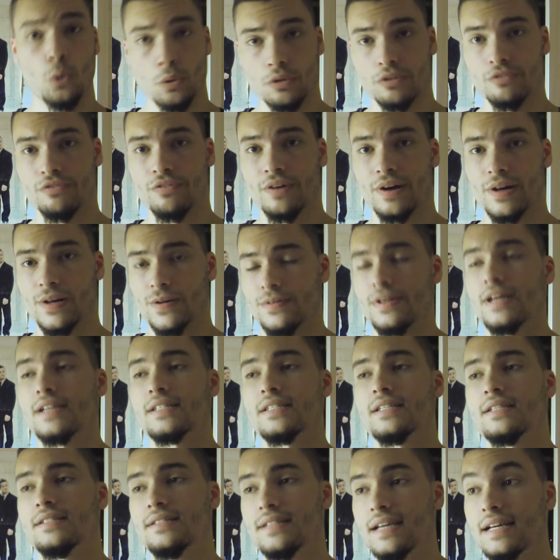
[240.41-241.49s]
Tonfall und
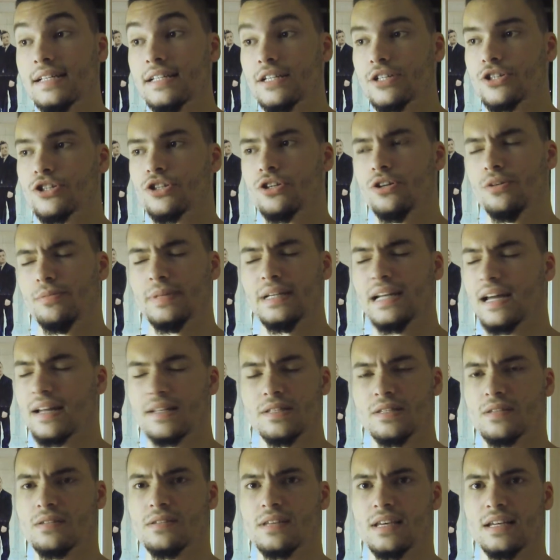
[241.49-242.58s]
das ist sehr, sehr schlimm mit
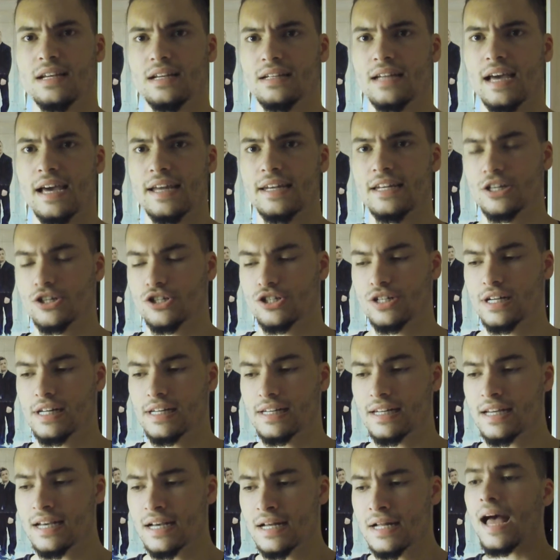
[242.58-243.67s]
anzusehen an einigen
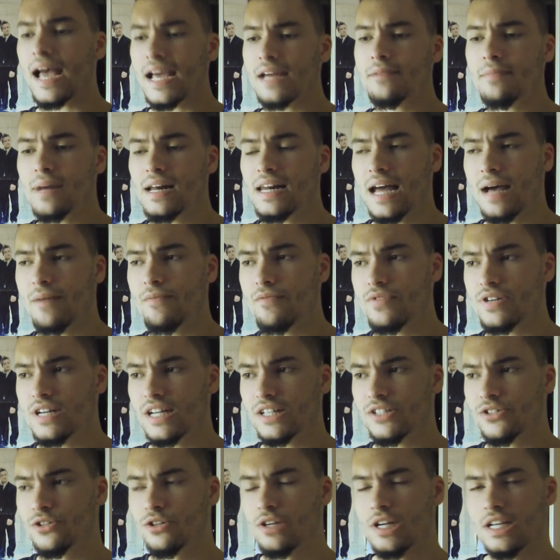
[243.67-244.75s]
Stellen. Einmal haben wir
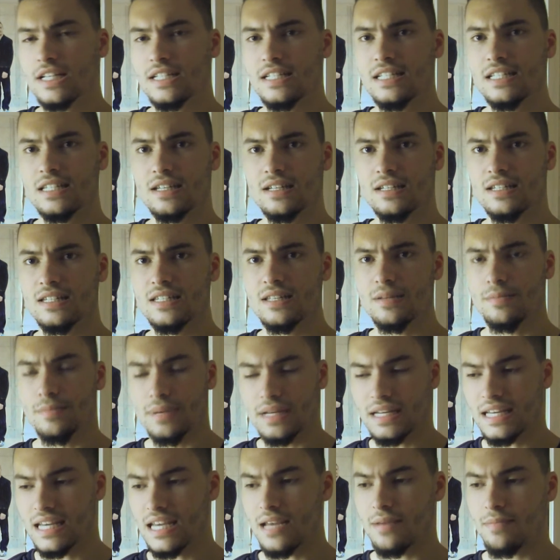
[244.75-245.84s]
natürlich diese, diese
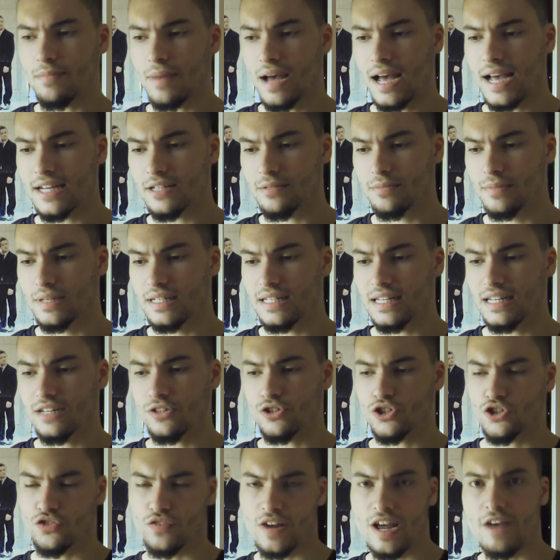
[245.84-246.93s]
Begebenheit mit den
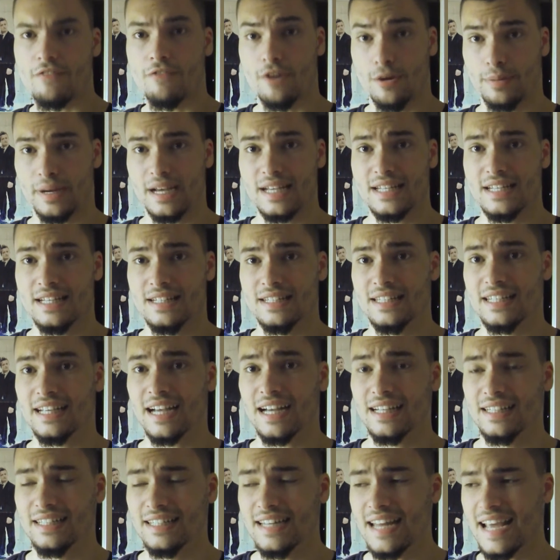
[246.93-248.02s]
Schwerverbrechern, die
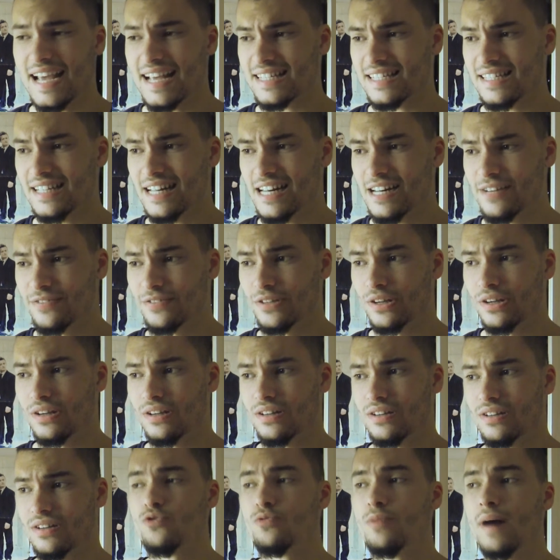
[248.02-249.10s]
gerade in der ersten Hälfte
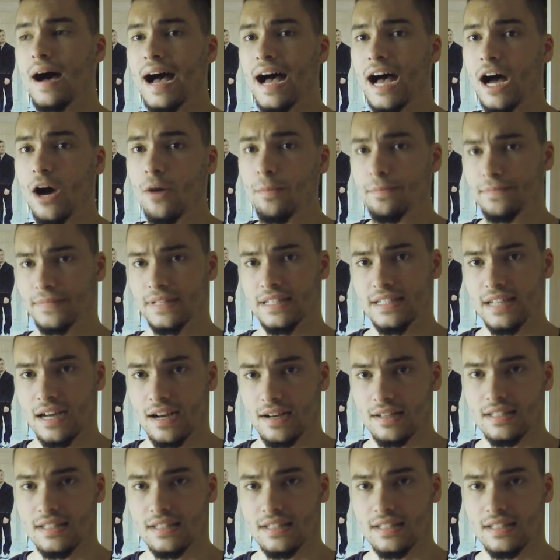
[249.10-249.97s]
überhaupt nicht